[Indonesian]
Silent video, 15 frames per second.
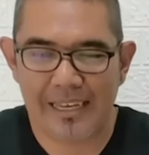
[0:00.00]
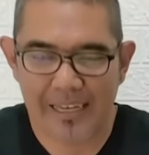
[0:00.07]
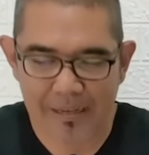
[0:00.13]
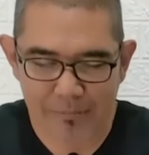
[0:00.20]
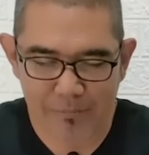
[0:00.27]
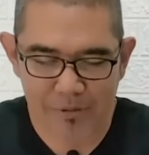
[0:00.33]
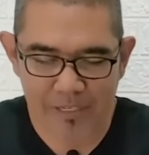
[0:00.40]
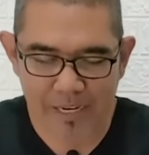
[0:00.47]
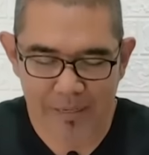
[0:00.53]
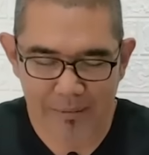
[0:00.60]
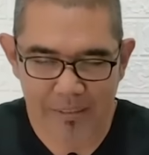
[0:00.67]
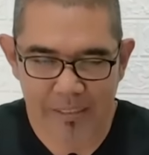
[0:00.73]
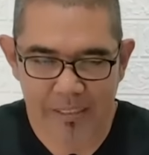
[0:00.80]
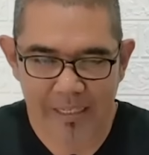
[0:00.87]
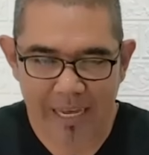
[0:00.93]

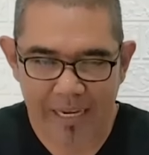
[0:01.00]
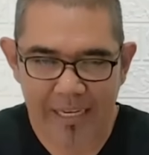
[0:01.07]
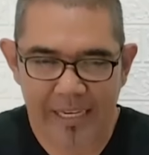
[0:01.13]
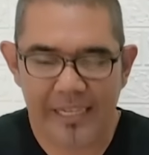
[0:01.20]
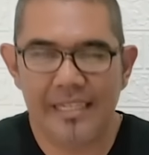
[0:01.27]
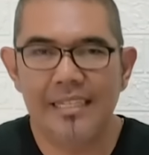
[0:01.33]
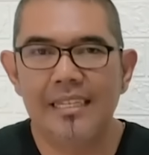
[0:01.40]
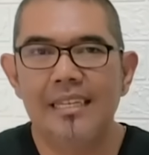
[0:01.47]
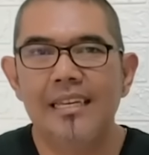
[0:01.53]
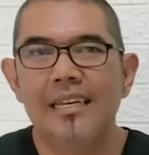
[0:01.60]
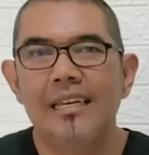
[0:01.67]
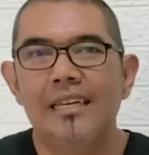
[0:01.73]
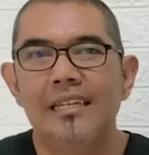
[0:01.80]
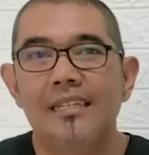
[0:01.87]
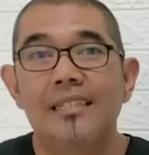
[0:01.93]
kemudian diakhiri di
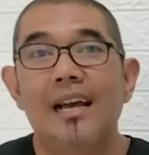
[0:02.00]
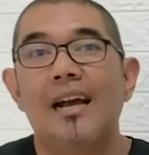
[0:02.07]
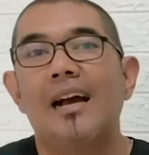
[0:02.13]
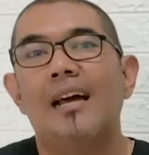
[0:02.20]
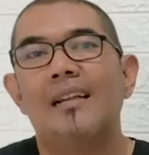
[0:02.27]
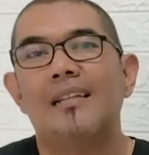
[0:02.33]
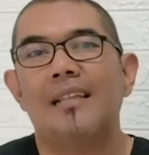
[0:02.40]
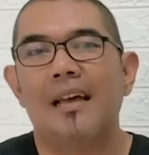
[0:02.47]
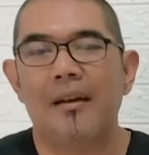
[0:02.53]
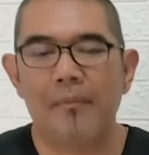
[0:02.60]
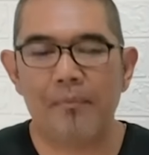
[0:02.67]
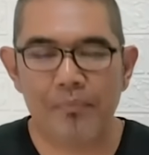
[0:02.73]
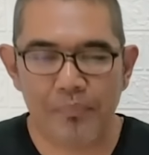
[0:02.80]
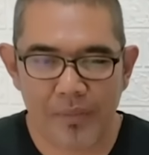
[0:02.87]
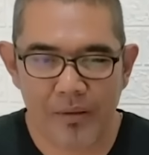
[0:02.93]
Jakarta,
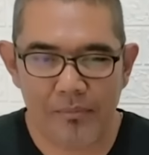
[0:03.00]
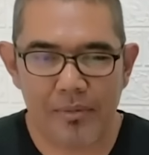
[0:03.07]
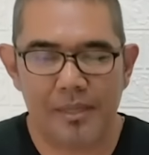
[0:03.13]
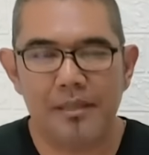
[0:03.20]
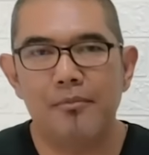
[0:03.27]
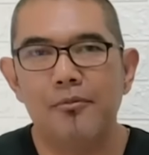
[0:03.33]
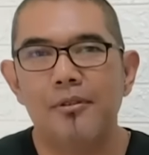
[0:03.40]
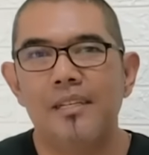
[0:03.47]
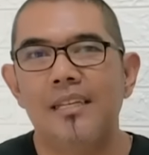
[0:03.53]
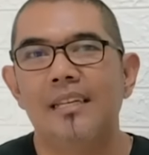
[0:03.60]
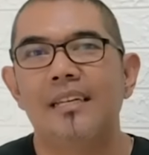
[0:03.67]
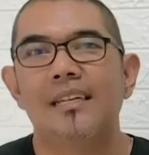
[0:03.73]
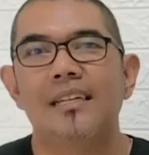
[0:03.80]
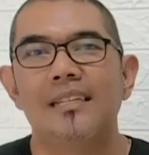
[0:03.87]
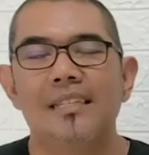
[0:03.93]
bertemu di
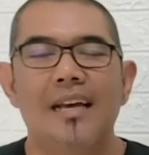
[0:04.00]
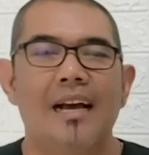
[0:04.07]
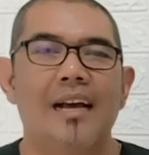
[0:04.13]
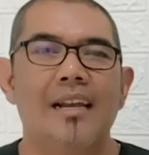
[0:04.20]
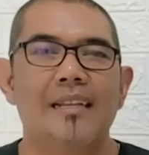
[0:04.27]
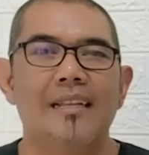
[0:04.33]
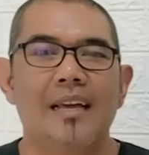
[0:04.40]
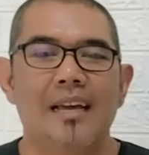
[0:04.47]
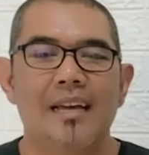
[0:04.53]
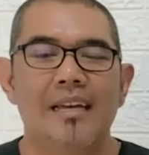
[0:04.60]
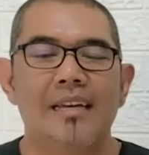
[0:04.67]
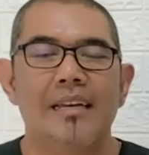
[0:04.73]
Jakarta.